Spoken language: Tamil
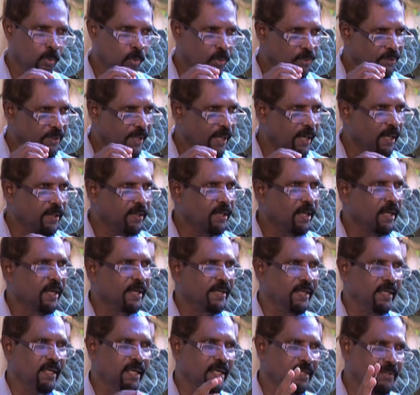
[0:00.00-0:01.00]
உறுதியாக
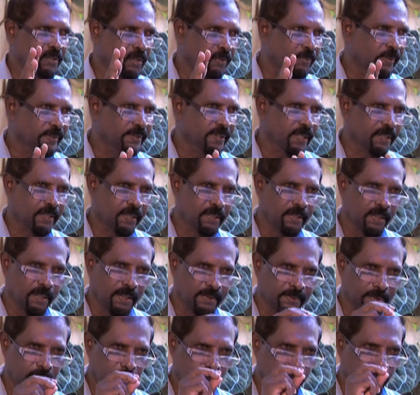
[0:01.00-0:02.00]
கடலில் செல்வதற்கு
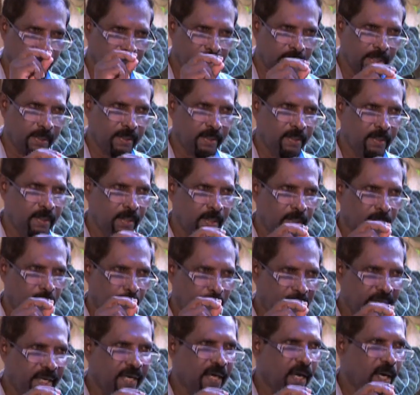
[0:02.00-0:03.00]
அதனுடைய
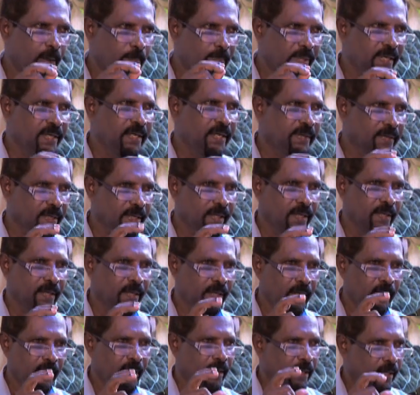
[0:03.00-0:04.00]
மீகாமன் என்ற
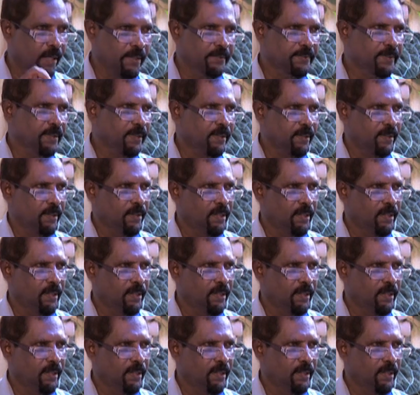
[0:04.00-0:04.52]
அந்த